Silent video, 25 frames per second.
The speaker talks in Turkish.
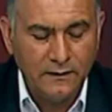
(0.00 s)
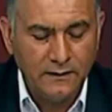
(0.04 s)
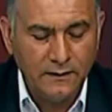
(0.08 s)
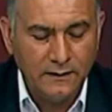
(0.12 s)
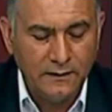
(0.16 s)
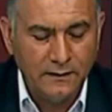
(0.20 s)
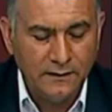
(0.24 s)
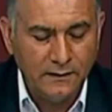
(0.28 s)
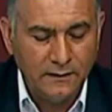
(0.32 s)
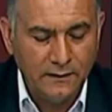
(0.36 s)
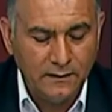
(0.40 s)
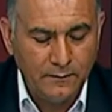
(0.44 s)

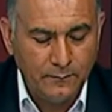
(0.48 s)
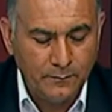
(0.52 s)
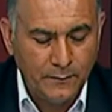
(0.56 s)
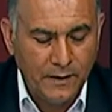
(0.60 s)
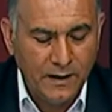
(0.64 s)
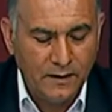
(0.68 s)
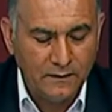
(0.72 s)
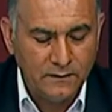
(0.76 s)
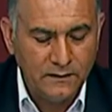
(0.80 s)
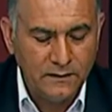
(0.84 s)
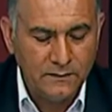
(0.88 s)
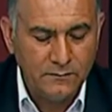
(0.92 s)
e,
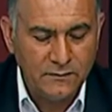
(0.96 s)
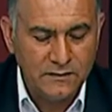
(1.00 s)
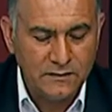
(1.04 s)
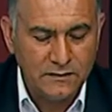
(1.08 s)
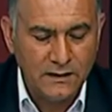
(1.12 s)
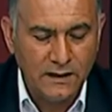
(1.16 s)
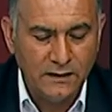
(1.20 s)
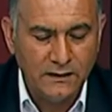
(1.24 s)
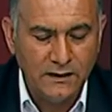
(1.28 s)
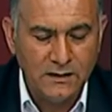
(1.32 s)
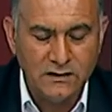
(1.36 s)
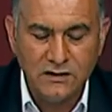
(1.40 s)

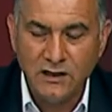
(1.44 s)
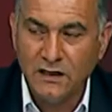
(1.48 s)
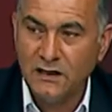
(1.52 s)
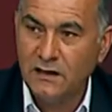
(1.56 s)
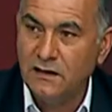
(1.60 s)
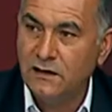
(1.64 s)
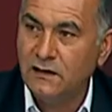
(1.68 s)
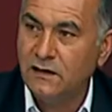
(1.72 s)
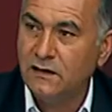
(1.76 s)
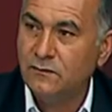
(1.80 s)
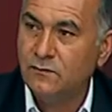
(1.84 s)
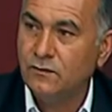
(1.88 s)
baktığımızda geçen
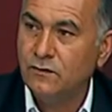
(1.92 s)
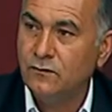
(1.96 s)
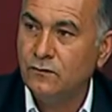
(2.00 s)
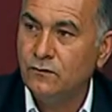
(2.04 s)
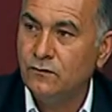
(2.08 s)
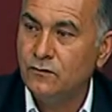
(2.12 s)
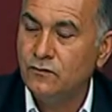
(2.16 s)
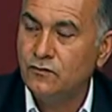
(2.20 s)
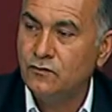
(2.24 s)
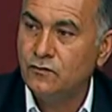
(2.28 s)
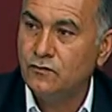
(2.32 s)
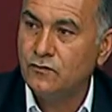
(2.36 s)
yıl
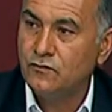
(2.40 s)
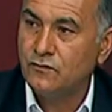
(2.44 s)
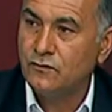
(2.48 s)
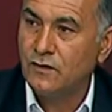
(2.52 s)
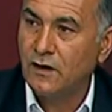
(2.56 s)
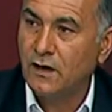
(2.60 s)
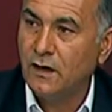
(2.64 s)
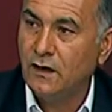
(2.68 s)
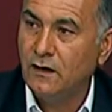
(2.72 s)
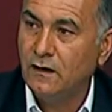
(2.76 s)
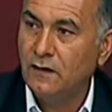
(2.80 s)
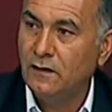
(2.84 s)
2300
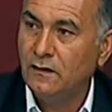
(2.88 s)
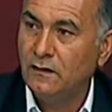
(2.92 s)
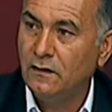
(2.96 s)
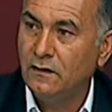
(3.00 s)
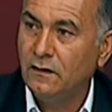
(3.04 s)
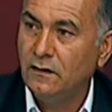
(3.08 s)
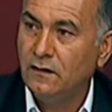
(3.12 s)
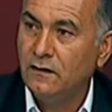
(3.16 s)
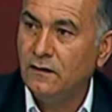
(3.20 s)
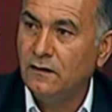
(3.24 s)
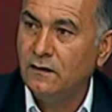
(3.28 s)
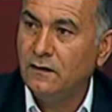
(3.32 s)
lira
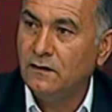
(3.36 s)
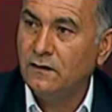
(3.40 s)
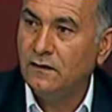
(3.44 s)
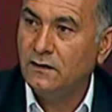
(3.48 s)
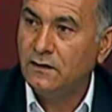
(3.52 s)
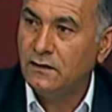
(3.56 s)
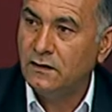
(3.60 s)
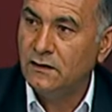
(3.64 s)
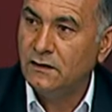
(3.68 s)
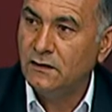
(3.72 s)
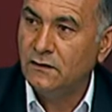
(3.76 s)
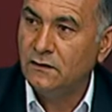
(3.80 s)

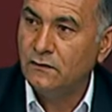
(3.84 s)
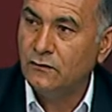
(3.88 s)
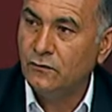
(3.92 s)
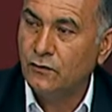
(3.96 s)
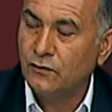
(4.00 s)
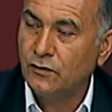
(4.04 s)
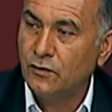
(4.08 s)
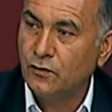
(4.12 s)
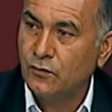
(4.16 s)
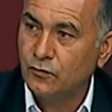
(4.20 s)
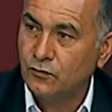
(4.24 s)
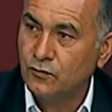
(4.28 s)

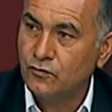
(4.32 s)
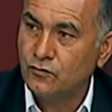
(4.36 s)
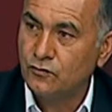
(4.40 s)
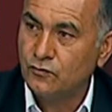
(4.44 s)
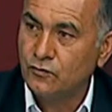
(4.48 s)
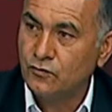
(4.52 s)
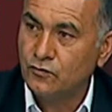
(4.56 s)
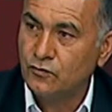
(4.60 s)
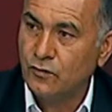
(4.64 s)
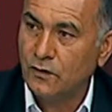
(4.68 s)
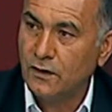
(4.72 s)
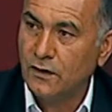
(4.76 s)
2.30
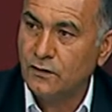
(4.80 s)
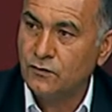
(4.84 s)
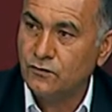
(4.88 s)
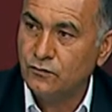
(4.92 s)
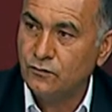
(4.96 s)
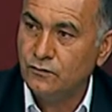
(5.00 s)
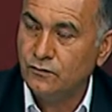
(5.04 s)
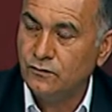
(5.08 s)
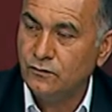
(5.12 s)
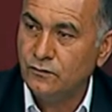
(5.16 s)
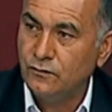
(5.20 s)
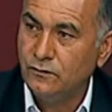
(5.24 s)
kuruş olan
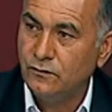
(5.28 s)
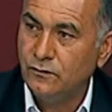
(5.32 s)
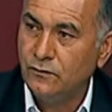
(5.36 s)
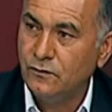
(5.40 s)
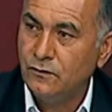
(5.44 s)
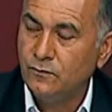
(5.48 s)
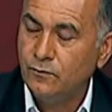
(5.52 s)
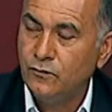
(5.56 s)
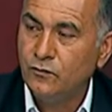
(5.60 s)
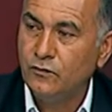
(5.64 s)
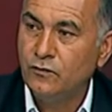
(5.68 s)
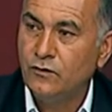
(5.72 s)
süt
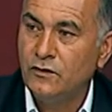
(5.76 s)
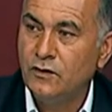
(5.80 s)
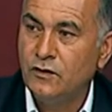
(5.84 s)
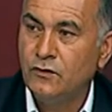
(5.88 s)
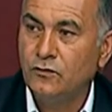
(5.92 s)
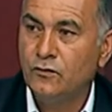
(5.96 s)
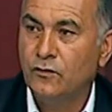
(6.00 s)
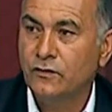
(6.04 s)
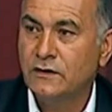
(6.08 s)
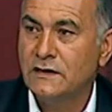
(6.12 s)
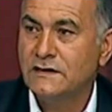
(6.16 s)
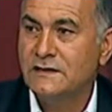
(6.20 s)
bugün
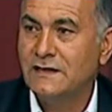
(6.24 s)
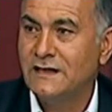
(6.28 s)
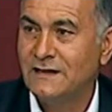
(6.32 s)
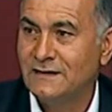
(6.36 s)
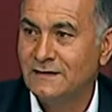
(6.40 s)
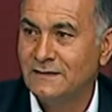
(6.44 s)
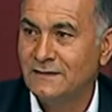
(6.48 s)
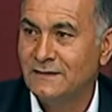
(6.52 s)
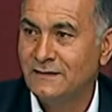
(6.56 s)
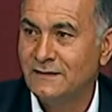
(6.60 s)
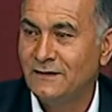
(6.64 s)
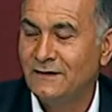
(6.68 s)

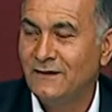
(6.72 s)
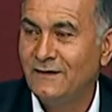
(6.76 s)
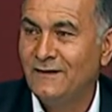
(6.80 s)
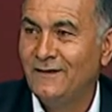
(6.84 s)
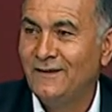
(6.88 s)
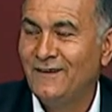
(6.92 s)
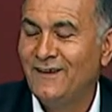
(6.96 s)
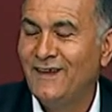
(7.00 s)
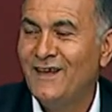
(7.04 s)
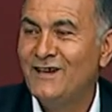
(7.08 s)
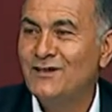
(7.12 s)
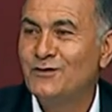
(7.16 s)
2.8.
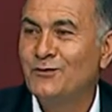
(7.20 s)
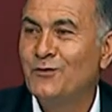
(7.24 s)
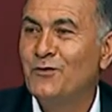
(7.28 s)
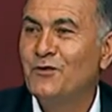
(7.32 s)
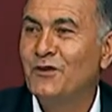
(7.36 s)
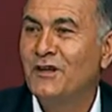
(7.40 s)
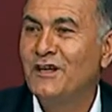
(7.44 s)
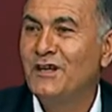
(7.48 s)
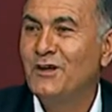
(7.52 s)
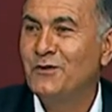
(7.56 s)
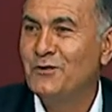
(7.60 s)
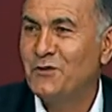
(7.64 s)
Gerçi
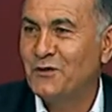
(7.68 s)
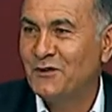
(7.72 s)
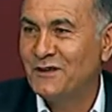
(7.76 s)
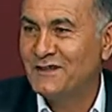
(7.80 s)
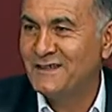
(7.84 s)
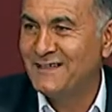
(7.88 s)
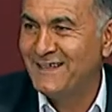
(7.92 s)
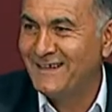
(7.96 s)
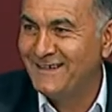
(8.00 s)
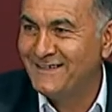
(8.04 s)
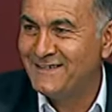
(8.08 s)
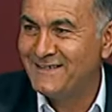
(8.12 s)
onda
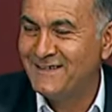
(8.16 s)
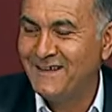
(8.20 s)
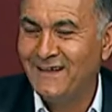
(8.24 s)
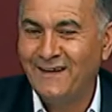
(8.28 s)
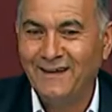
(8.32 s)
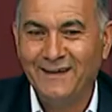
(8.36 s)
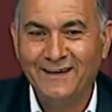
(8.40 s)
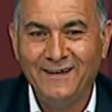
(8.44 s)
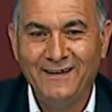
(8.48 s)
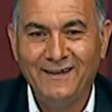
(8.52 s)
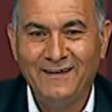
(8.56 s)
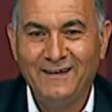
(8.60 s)

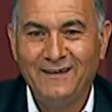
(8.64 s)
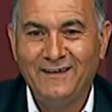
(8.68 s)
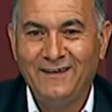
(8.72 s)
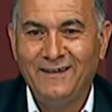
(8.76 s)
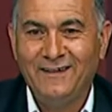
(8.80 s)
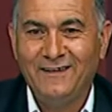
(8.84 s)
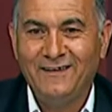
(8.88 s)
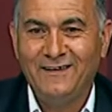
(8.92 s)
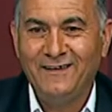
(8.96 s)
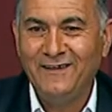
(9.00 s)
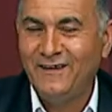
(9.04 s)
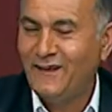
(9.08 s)
2.8'den
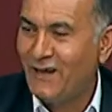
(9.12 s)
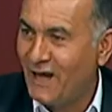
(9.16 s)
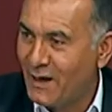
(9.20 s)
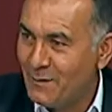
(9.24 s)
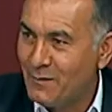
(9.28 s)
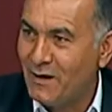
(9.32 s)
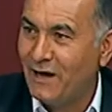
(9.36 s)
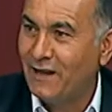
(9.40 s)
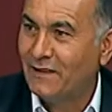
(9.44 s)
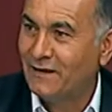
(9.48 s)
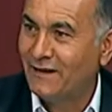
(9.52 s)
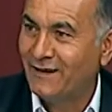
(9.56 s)
2
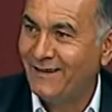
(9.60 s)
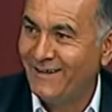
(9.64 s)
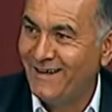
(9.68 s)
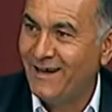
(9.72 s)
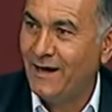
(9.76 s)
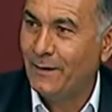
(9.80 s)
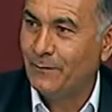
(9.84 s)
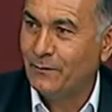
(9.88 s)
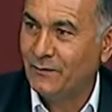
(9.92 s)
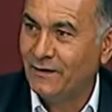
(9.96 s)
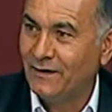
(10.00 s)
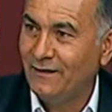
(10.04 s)
ay mı aldık ne
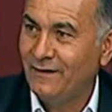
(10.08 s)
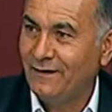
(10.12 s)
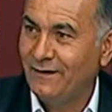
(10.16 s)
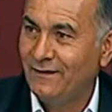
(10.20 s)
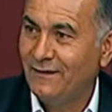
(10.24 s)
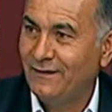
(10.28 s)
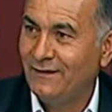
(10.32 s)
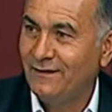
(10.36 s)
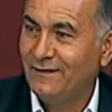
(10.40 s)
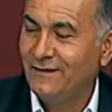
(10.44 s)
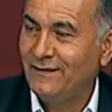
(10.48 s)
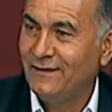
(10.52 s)
yaptık?
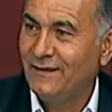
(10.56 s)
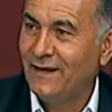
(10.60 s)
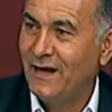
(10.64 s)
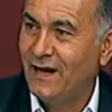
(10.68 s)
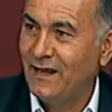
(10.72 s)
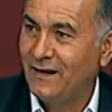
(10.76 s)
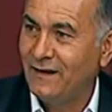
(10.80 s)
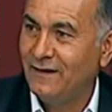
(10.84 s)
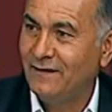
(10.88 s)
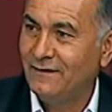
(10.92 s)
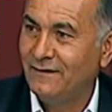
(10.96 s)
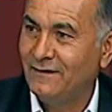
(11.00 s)
Hmm.
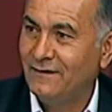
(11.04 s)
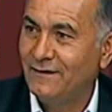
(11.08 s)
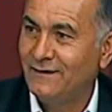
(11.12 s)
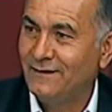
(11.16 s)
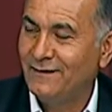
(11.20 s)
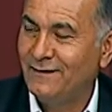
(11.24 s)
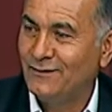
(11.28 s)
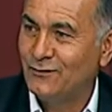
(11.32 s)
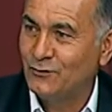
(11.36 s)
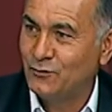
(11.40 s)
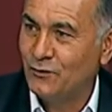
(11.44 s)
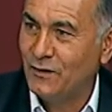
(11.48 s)
Yani
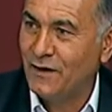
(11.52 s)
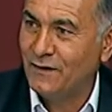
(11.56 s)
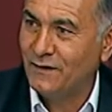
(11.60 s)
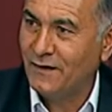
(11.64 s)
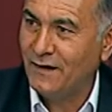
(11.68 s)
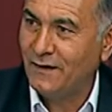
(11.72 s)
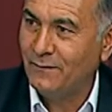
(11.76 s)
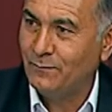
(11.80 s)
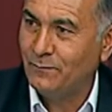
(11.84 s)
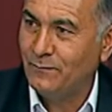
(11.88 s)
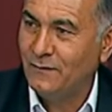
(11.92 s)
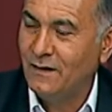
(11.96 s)
e, şu
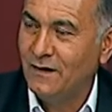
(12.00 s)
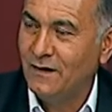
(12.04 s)
anda